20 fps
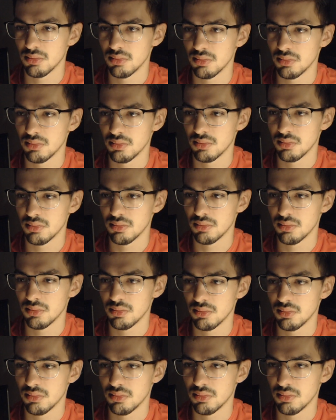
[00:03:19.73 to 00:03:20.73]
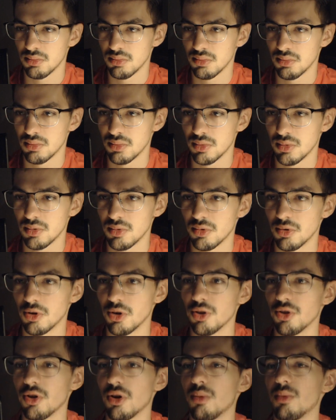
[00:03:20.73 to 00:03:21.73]
l'impression de faire Collant.
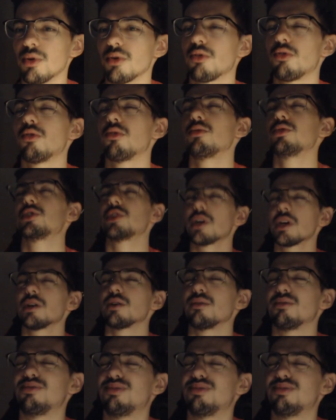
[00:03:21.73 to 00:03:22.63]
Oh non, mais gros, on dirait...